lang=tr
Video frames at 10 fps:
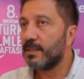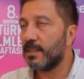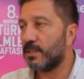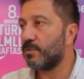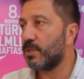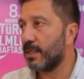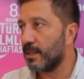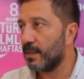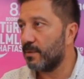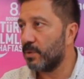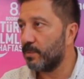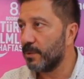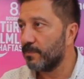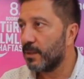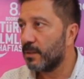Keşif Çanakkale filmi.
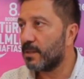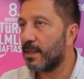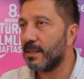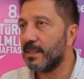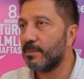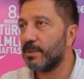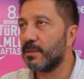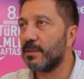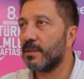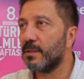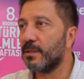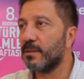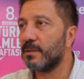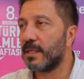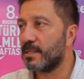Tarihi bir e,
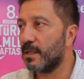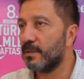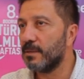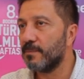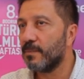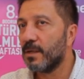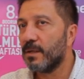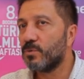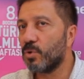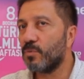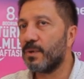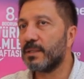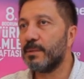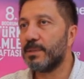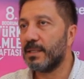destanı çok
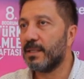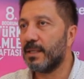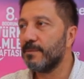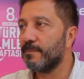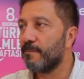farklı bir dilden